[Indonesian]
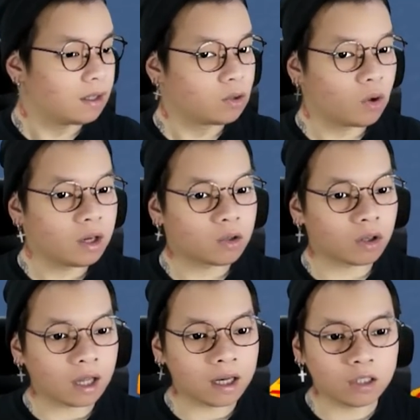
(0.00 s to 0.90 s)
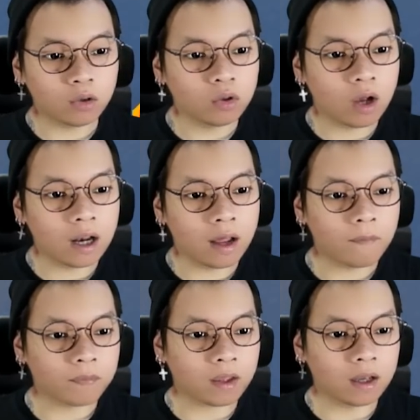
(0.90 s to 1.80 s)
join Discord karena di situ juga ada
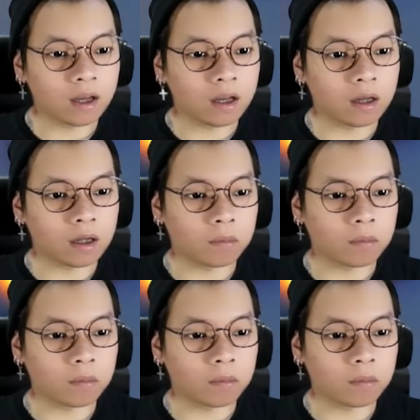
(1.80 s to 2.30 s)
uh,